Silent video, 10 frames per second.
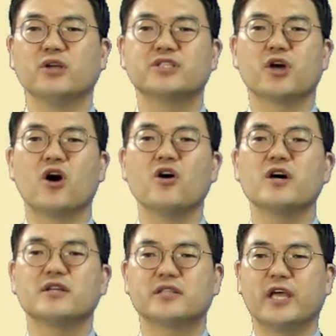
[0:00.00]

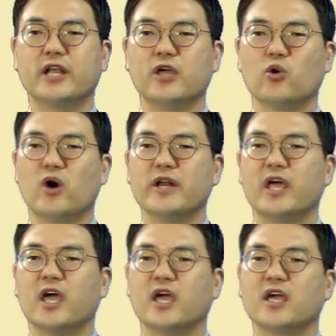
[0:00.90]
먼저 세례
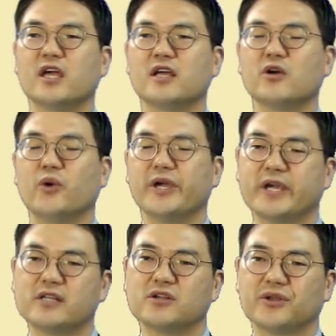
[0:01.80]
요한의
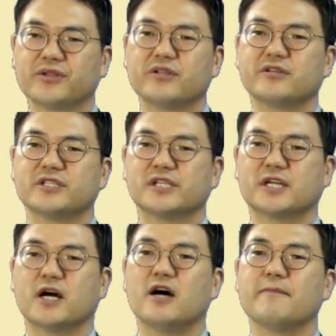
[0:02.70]
회개는 어떤
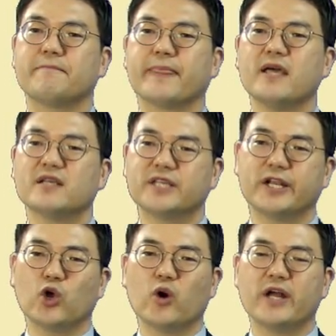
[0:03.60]
것일까?
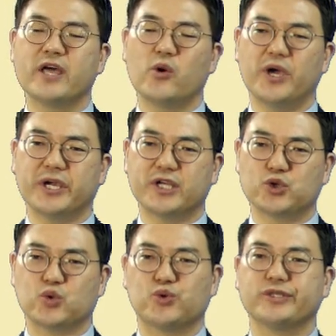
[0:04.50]
세례 요한의 회개
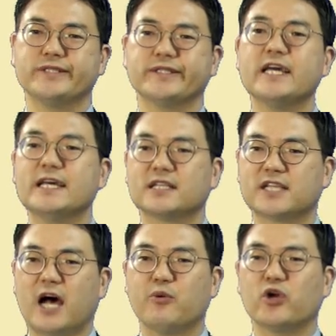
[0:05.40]
촉구는
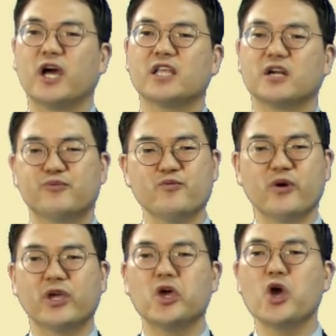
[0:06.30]
자복이 아니라
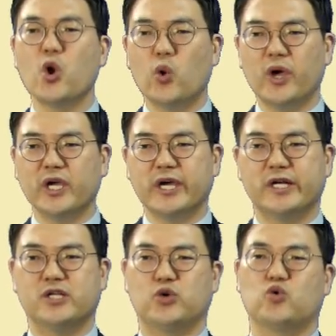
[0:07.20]
분명히
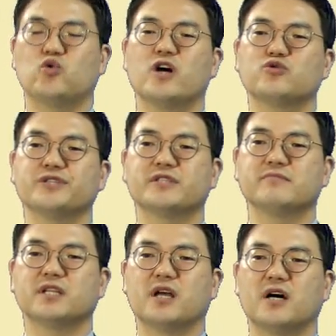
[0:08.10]
회개를 요구하고
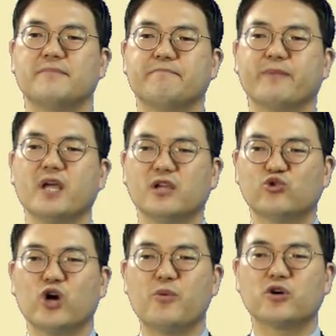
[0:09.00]
있습니다.
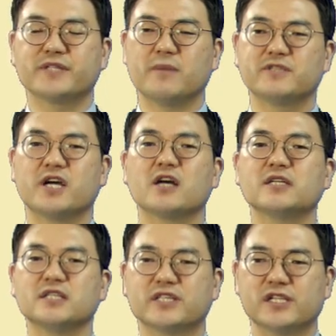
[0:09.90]
누가복음
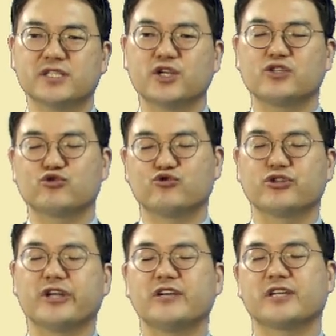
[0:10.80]
3장 7절에서
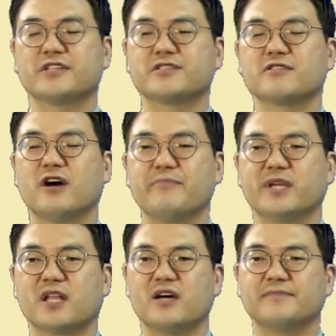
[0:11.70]
9절에 이렇게
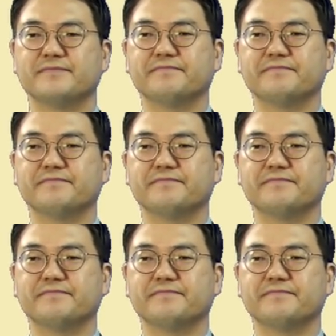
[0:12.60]
증거합니다.